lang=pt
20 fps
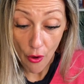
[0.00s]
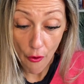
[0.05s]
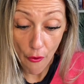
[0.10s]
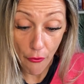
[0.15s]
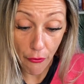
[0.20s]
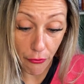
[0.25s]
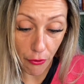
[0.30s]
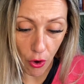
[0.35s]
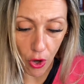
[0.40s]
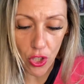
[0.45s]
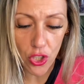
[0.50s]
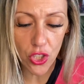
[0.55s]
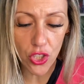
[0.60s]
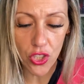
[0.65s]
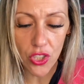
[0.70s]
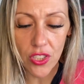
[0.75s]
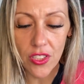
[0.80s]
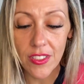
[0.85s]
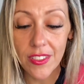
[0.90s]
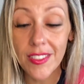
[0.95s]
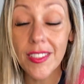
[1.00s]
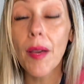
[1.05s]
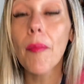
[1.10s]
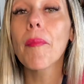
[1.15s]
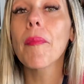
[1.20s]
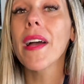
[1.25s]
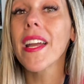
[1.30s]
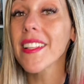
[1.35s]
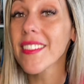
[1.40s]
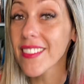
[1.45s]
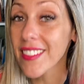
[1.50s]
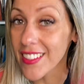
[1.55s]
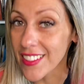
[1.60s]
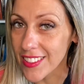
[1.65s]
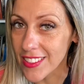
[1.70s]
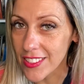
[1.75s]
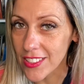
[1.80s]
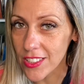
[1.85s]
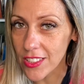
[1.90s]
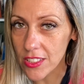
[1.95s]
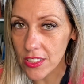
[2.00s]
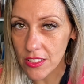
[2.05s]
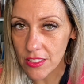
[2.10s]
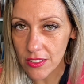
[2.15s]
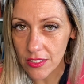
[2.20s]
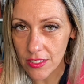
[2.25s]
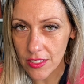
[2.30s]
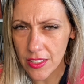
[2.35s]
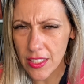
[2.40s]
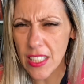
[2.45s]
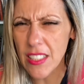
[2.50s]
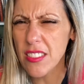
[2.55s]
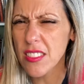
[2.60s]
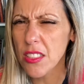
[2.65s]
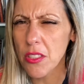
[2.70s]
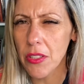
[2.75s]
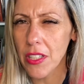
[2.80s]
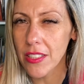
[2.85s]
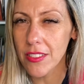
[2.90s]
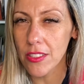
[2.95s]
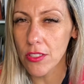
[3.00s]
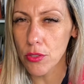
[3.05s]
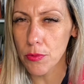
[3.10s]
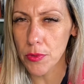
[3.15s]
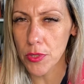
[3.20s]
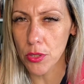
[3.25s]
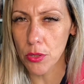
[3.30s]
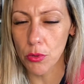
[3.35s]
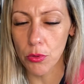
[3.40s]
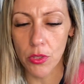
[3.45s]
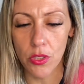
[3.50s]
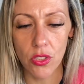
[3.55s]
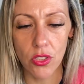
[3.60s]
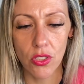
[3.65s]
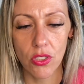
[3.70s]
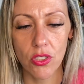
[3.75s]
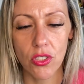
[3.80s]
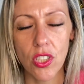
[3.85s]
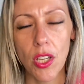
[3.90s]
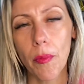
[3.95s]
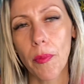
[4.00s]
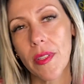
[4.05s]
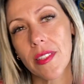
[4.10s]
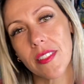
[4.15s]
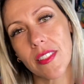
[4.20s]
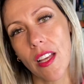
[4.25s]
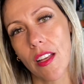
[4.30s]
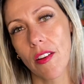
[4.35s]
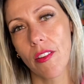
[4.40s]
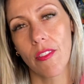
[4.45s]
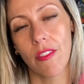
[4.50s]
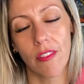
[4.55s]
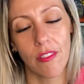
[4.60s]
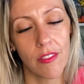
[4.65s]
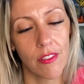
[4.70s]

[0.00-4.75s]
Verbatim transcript: Foge também deles. Quem serão essas pessoas? Já pensaram?